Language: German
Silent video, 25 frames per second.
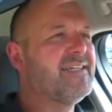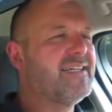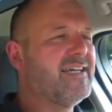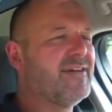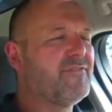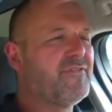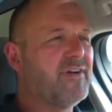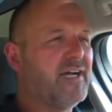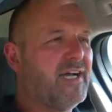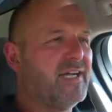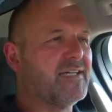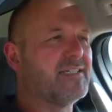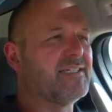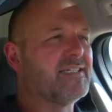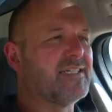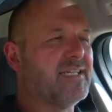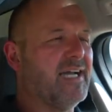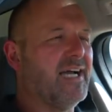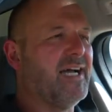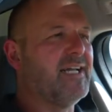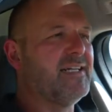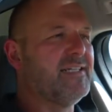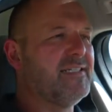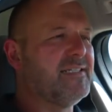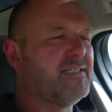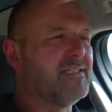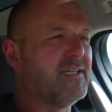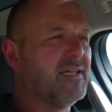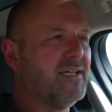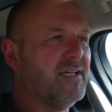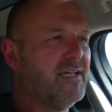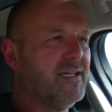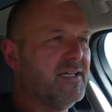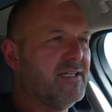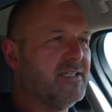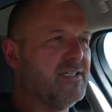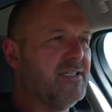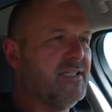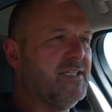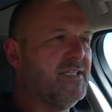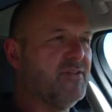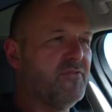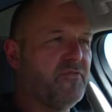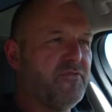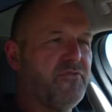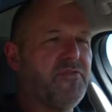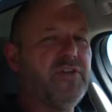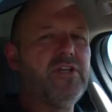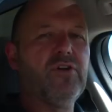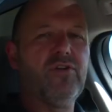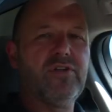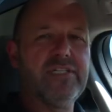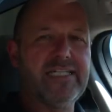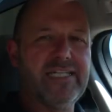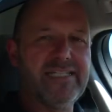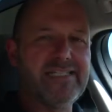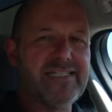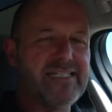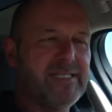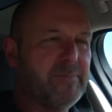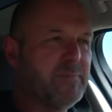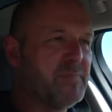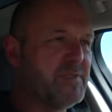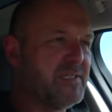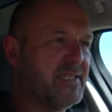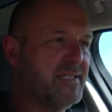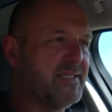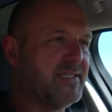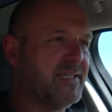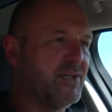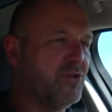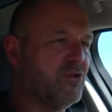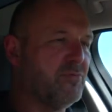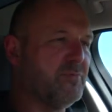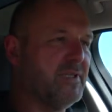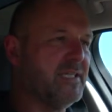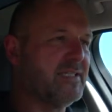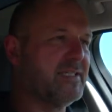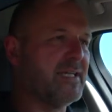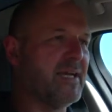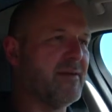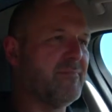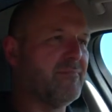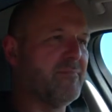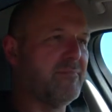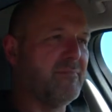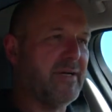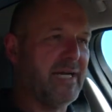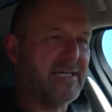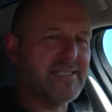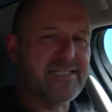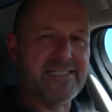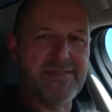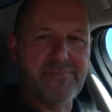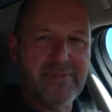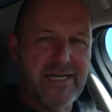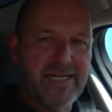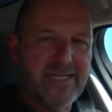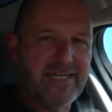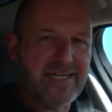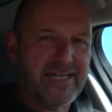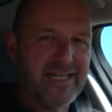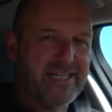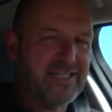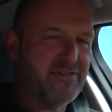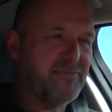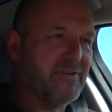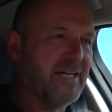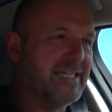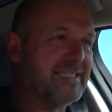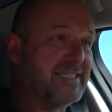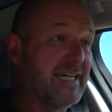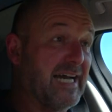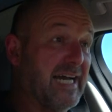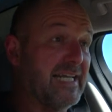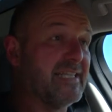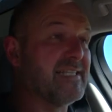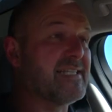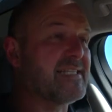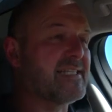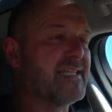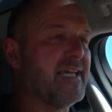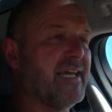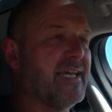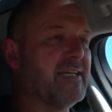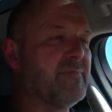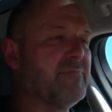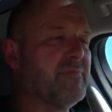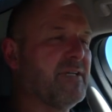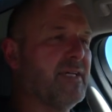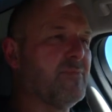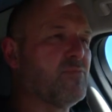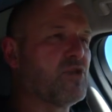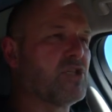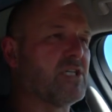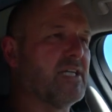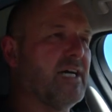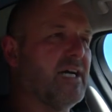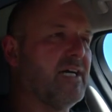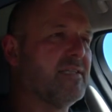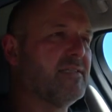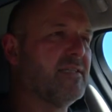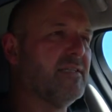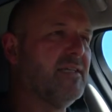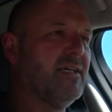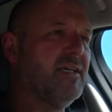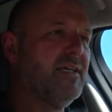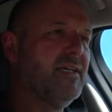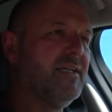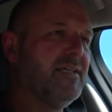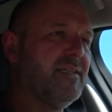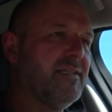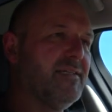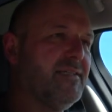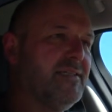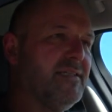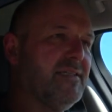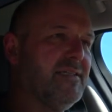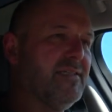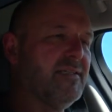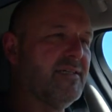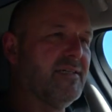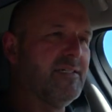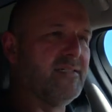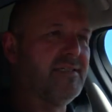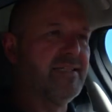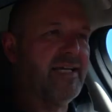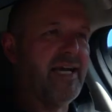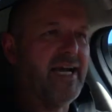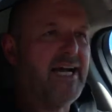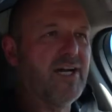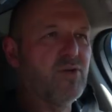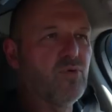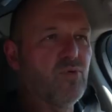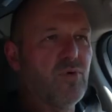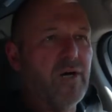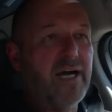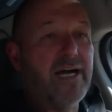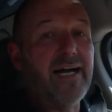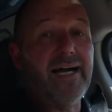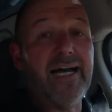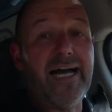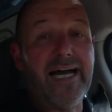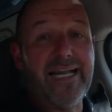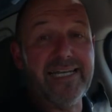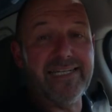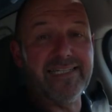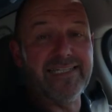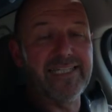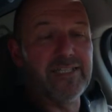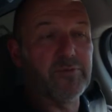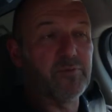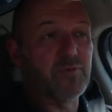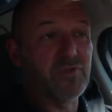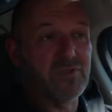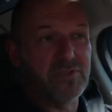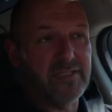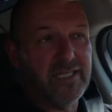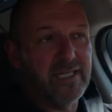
der Wagen gar nicht die 470 Kilometer maximale Reichweite anzeigen beim Start die Jaguar angibt.